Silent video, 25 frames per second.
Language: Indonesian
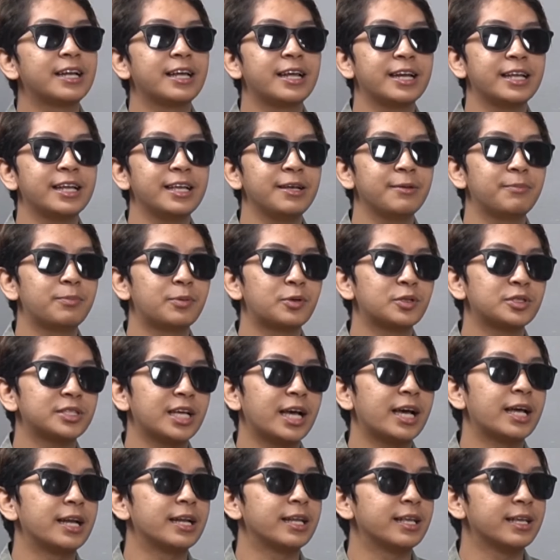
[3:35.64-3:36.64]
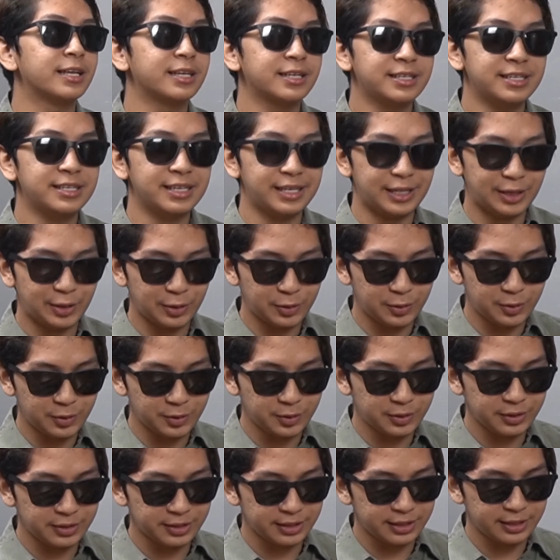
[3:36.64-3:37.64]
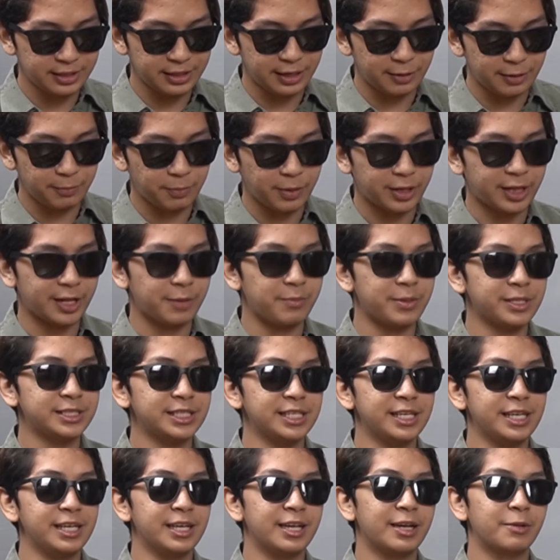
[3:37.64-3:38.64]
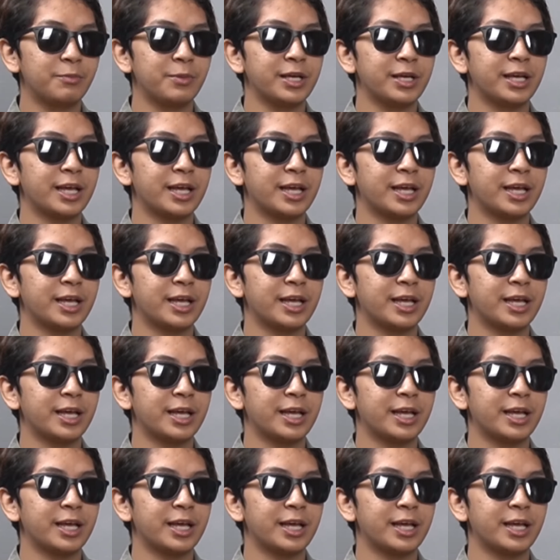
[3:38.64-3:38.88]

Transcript: dari perusahaannya itu yang pertama sih lebih